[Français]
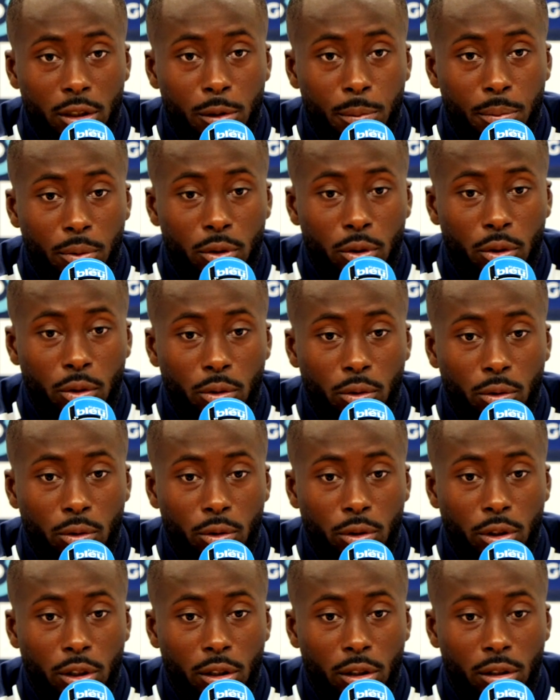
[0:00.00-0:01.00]
Je pense
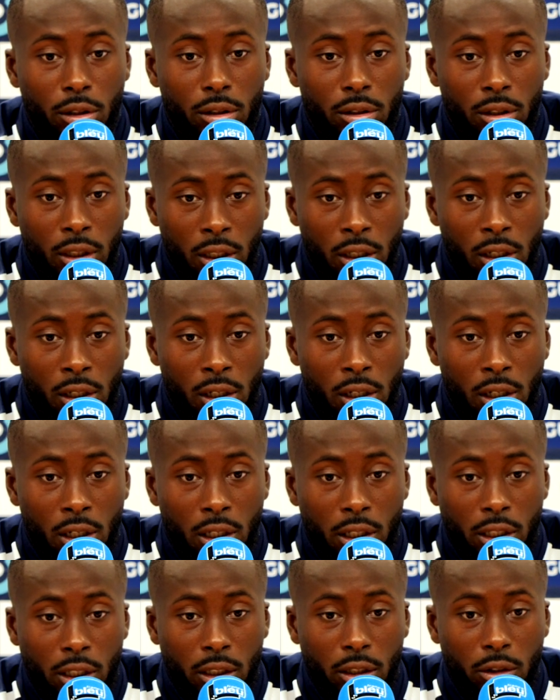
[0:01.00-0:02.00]
qu'il y a
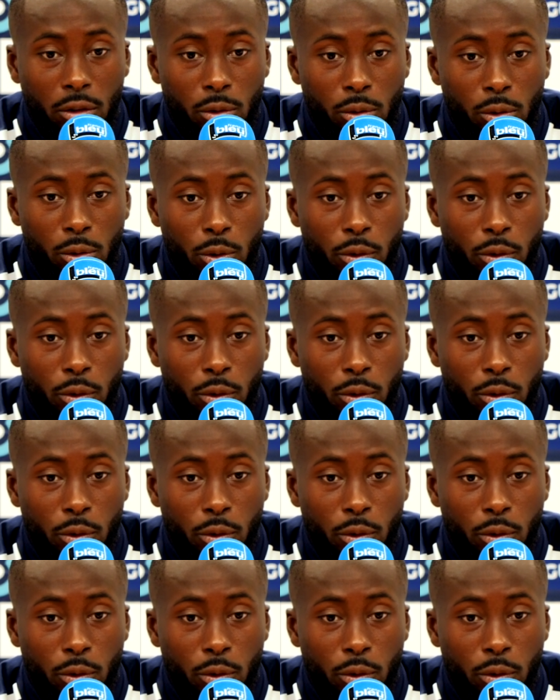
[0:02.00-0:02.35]
le,